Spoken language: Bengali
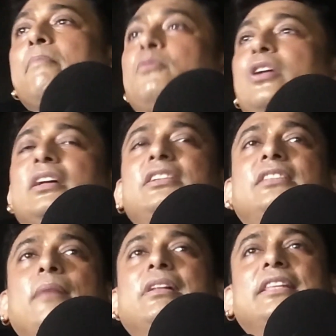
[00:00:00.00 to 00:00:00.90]
পুরা সেই
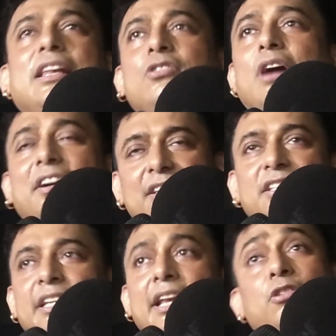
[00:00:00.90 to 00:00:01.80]
তামিল তেলেগু আর্টিস্ট
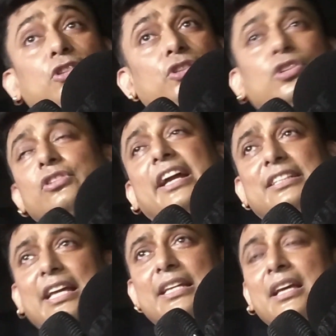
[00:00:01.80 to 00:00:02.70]
নিয়ে এরা উদ্দেশ্য কিন্তু
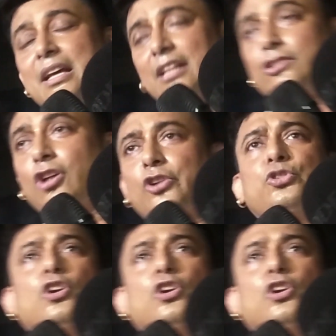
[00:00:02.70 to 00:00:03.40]
একটাই দর্শক